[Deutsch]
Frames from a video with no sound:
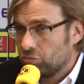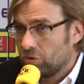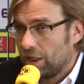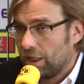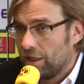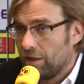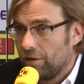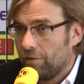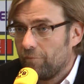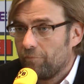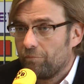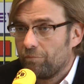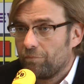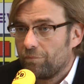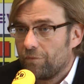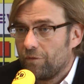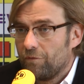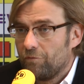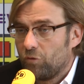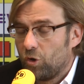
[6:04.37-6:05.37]
der
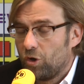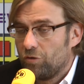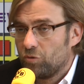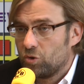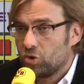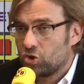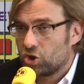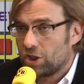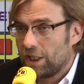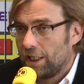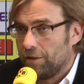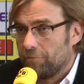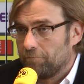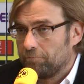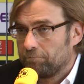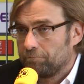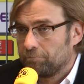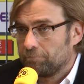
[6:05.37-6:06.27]
wollen wir uns stellen.